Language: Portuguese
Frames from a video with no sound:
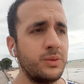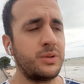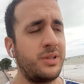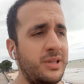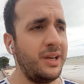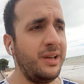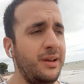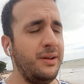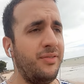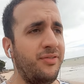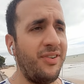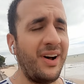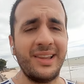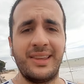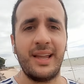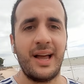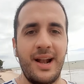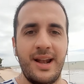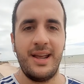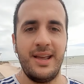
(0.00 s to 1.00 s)
se
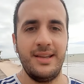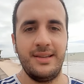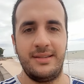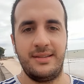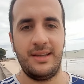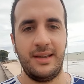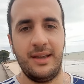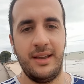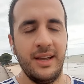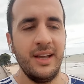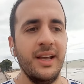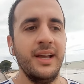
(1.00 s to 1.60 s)
fatalize,